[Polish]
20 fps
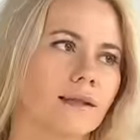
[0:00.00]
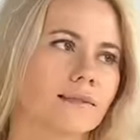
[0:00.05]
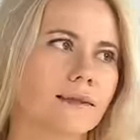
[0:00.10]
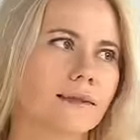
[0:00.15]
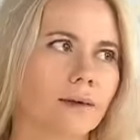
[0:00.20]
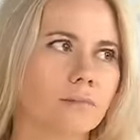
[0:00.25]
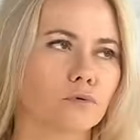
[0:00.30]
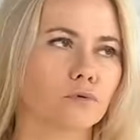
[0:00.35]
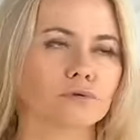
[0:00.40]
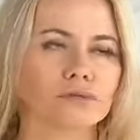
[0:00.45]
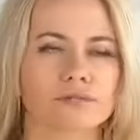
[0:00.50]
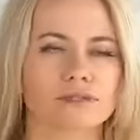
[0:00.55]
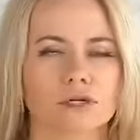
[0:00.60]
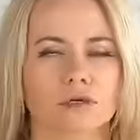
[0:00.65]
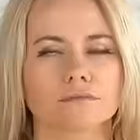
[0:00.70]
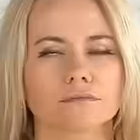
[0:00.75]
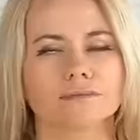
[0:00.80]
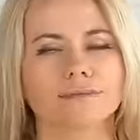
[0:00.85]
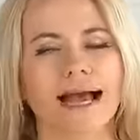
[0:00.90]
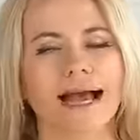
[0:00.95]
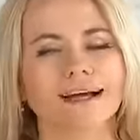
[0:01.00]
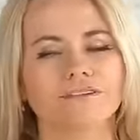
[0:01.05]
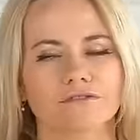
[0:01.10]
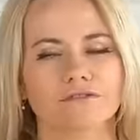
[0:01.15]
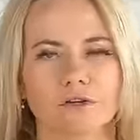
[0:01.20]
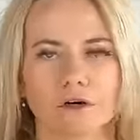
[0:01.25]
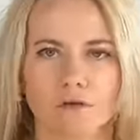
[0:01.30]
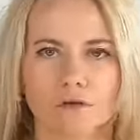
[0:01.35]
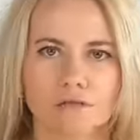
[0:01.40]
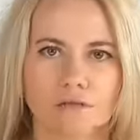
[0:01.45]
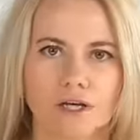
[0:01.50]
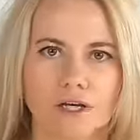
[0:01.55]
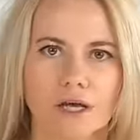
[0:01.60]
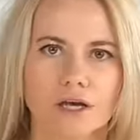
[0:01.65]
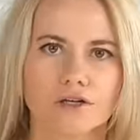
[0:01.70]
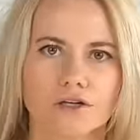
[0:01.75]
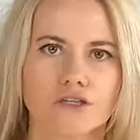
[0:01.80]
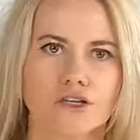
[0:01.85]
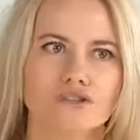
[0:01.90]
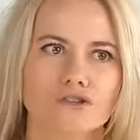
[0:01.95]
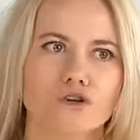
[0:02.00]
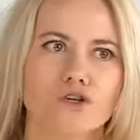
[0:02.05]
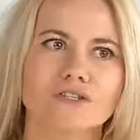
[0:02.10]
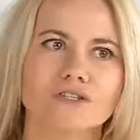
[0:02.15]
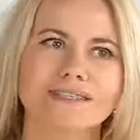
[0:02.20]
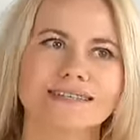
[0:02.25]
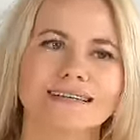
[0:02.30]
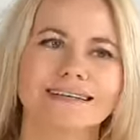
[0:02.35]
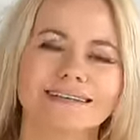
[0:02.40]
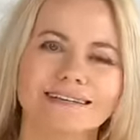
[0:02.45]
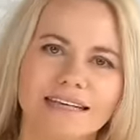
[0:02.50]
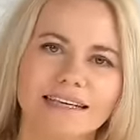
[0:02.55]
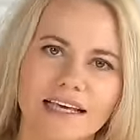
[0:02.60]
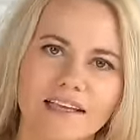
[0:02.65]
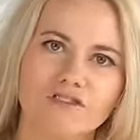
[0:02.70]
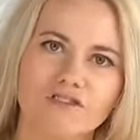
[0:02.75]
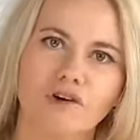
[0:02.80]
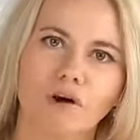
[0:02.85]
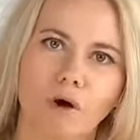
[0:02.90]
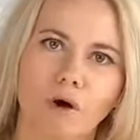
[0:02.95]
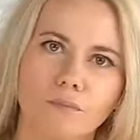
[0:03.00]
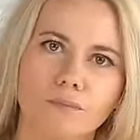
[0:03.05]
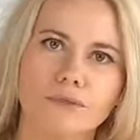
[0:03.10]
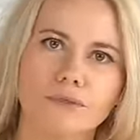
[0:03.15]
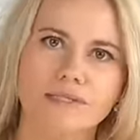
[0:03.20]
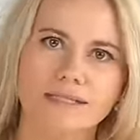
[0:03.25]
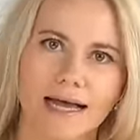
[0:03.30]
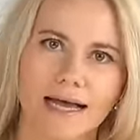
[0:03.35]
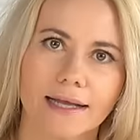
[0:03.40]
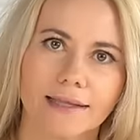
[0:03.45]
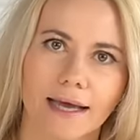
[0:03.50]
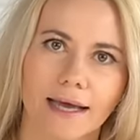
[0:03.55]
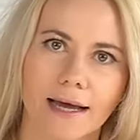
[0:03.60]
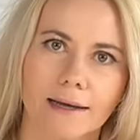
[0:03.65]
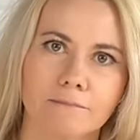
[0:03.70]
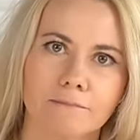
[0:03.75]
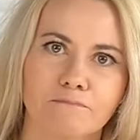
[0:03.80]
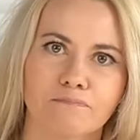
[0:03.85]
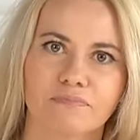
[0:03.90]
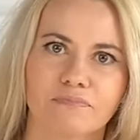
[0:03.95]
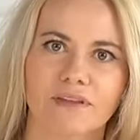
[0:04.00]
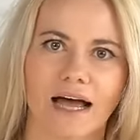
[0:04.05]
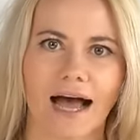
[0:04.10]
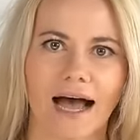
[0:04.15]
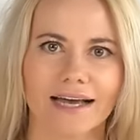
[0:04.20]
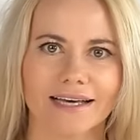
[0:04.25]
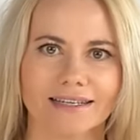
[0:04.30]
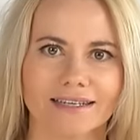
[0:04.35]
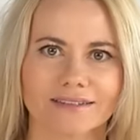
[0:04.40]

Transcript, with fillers: Te buty są tak wygodne, że to jest nie do opisania, tak?